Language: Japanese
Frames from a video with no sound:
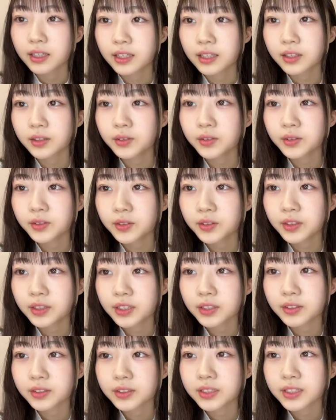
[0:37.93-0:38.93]
昨日の
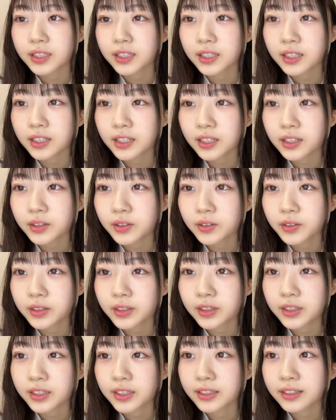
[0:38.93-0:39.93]
手をつなぎながら公
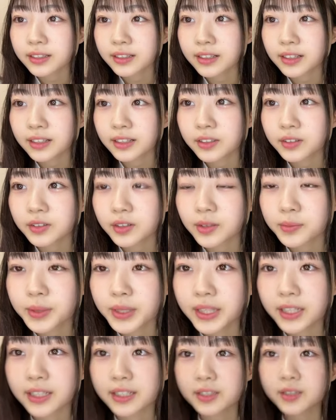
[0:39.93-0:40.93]
演の2分間動画
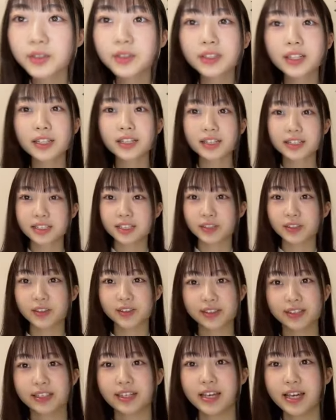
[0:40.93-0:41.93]
見たんだそうなんです
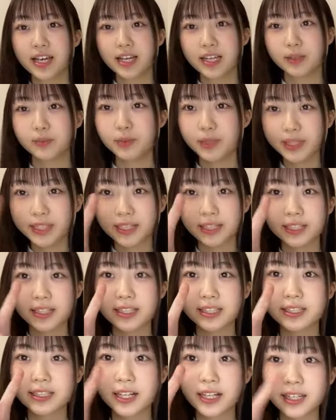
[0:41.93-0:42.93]
よ見たんで
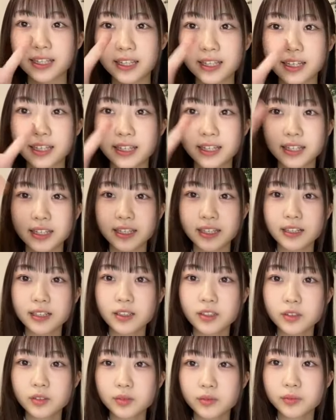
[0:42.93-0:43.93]
したイエーイ
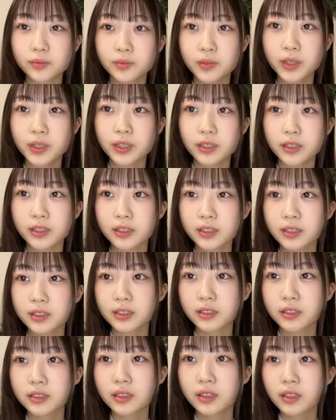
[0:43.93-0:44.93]
見たんでし
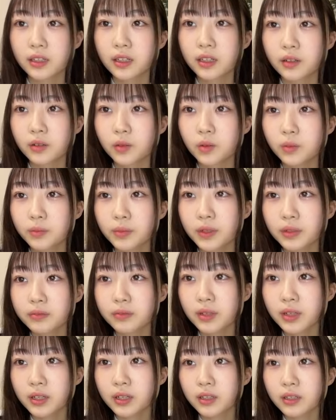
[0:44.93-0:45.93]
たこんばん
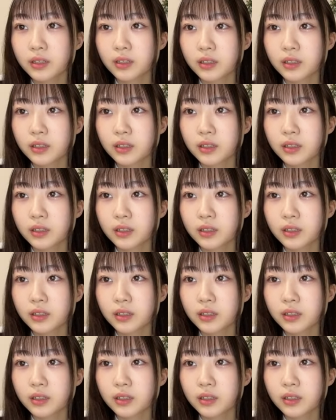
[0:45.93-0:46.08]
は